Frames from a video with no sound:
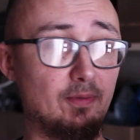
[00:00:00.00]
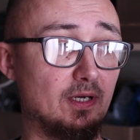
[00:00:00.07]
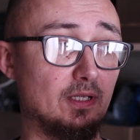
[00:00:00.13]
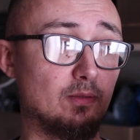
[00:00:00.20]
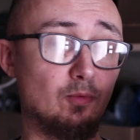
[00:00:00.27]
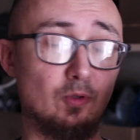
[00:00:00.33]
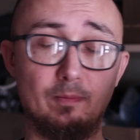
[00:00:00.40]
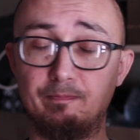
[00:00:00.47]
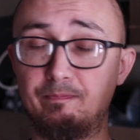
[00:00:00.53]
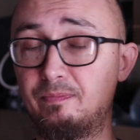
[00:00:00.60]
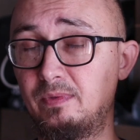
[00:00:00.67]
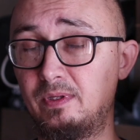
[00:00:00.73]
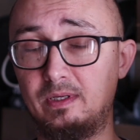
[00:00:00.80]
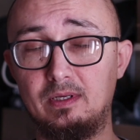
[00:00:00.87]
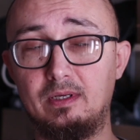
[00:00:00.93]
Поэтому
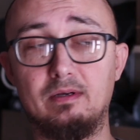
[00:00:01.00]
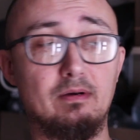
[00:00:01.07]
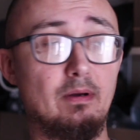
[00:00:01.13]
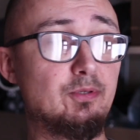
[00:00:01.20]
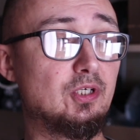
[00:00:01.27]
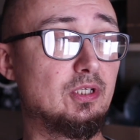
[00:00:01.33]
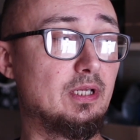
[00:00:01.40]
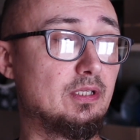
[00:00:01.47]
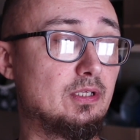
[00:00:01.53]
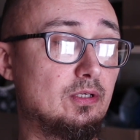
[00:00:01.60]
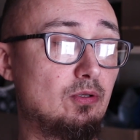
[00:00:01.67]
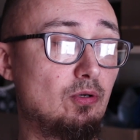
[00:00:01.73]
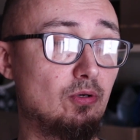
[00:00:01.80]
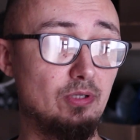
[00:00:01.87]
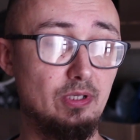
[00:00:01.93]
вообще надо
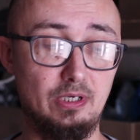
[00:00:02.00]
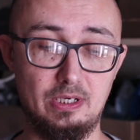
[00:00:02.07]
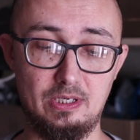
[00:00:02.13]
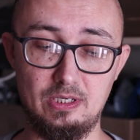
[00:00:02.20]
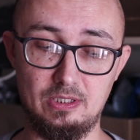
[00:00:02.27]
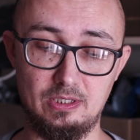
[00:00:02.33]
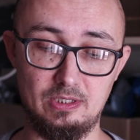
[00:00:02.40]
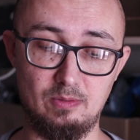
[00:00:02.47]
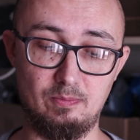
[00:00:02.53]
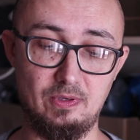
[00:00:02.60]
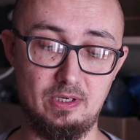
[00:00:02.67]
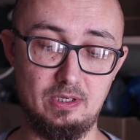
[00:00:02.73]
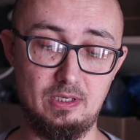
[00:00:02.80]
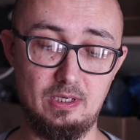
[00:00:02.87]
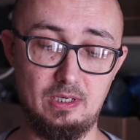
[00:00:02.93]
ядреные какие-то
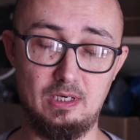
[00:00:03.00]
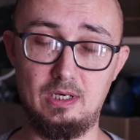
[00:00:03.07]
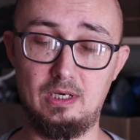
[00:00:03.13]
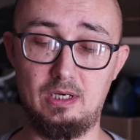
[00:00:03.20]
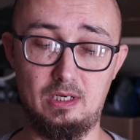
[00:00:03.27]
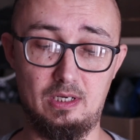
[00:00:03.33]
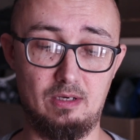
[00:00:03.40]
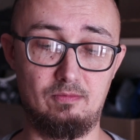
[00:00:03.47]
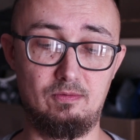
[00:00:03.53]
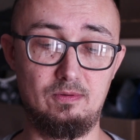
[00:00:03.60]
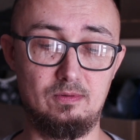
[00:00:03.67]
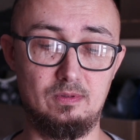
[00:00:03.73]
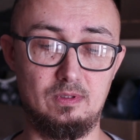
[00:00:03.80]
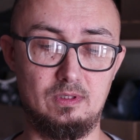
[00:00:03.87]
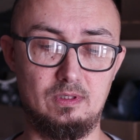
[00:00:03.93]
теперь
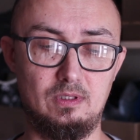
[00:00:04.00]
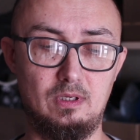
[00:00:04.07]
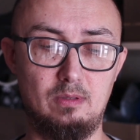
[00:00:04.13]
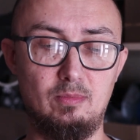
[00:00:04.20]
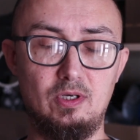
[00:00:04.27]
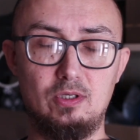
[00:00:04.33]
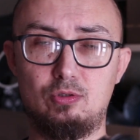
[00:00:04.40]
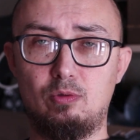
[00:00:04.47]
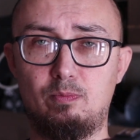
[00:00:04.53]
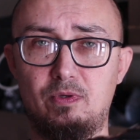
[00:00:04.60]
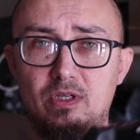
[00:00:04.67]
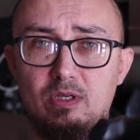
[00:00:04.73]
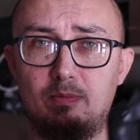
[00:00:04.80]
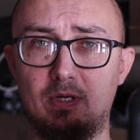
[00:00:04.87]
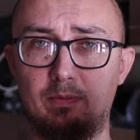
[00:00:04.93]
вы, э, либо ISO
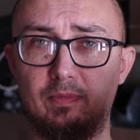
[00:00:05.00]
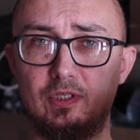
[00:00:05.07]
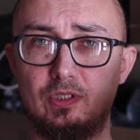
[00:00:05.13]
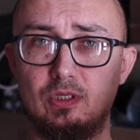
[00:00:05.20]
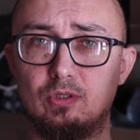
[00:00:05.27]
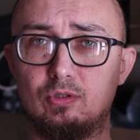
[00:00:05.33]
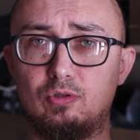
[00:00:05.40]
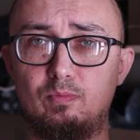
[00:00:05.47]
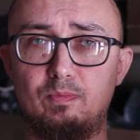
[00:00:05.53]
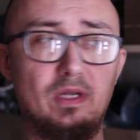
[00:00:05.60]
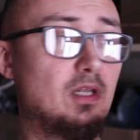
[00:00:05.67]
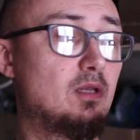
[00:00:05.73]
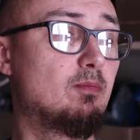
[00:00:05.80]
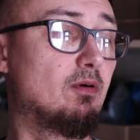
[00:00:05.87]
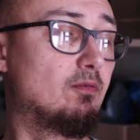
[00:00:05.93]
поднимать почти на
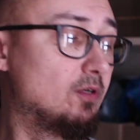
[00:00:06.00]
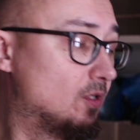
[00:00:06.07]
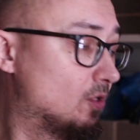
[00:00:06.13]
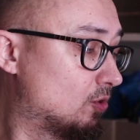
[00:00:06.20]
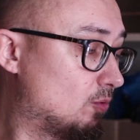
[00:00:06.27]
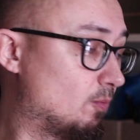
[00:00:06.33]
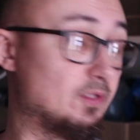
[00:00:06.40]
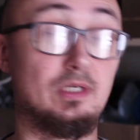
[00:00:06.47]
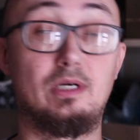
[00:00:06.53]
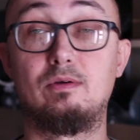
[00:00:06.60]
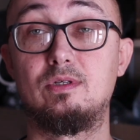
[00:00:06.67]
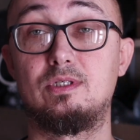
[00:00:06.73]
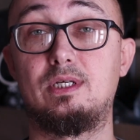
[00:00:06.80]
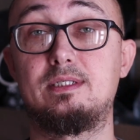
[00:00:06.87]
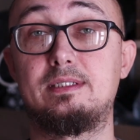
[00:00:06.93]
ступень, либо выдержку по
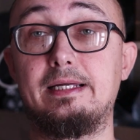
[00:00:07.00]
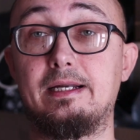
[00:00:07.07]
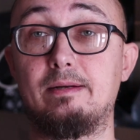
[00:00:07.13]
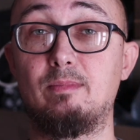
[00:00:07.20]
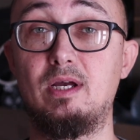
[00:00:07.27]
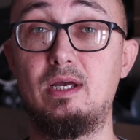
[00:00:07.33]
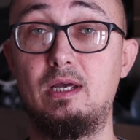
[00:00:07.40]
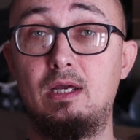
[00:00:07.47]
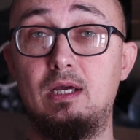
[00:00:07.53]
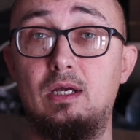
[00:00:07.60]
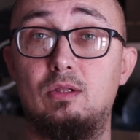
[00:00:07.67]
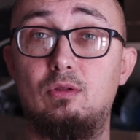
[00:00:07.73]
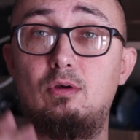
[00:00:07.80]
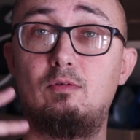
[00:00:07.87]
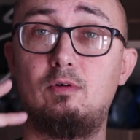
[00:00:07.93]
сравнению со старым.
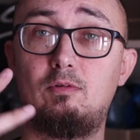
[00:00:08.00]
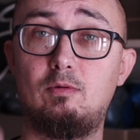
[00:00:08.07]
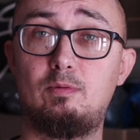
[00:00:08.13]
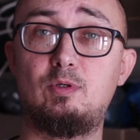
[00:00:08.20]
Ну и вот, в